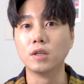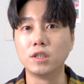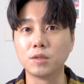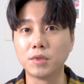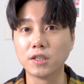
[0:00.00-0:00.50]
예,
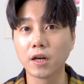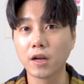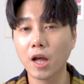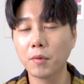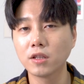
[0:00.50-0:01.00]
지금
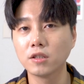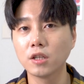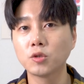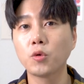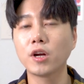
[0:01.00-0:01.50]
재생을 해봤는데
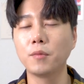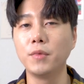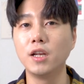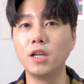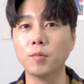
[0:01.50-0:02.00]
소리가
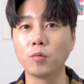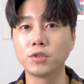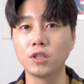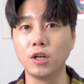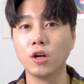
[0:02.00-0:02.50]
밀림
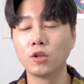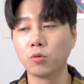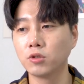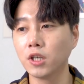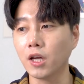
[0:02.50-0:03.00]
없이
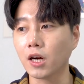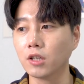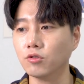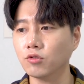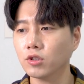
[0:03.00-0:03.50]
동시에
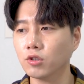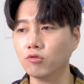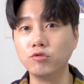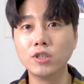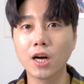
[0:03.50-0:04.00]
약간
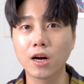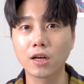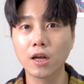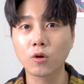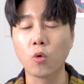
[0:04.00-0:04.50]

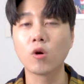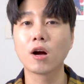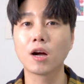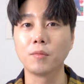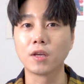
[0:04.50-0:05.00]
웅장하게
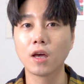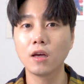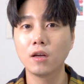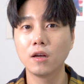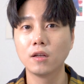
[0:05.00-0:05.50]
공간감
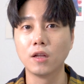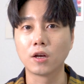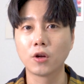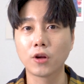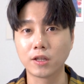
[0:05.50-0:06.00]
있게 네,
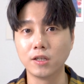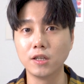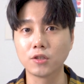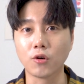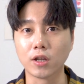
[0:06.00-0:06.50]
그렇게
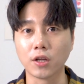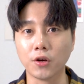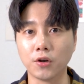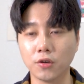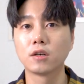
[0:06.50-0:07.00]
들리는 것
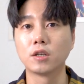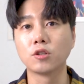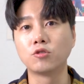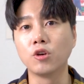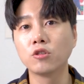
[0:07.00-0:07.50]
같아요.
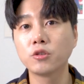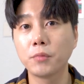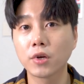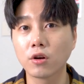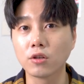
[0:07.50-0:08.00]
그래서 듀얼
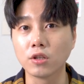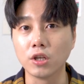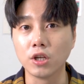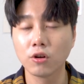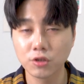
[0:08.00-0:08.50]
스피커는
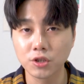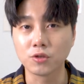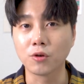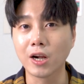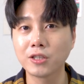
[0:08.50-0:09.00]
이런
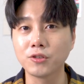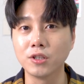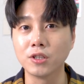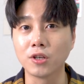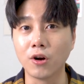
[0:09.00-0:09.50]
식으로 할 수
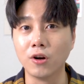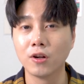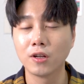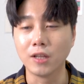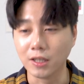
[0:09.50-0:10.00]
있는 걸
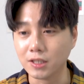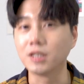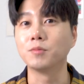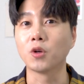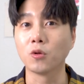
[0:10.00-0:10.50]
네,
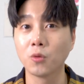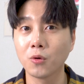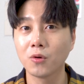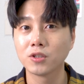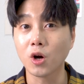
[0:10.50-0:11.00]
지금
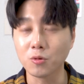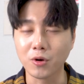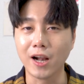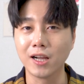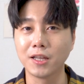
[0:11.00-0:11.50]
저도
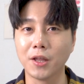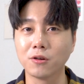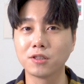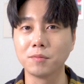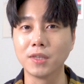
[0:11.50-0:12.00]
처음으로 알게
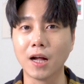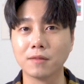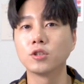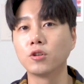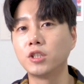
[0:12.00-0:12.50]
되었습니다.
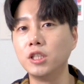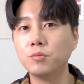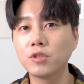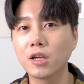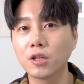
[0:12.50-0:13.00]
저는
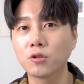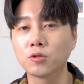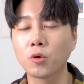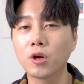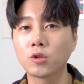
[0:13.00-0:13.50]
질문할 때도
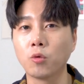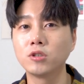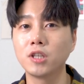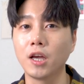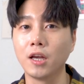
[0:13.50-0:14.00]
소리가
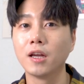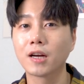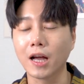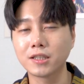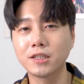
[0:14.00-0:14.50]
동시에
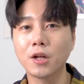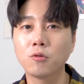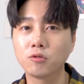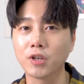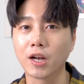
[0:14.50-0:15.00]
같이
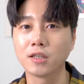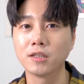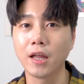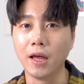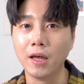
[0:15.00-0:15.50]
나오는 줄
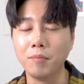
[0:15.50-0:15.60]
알았는데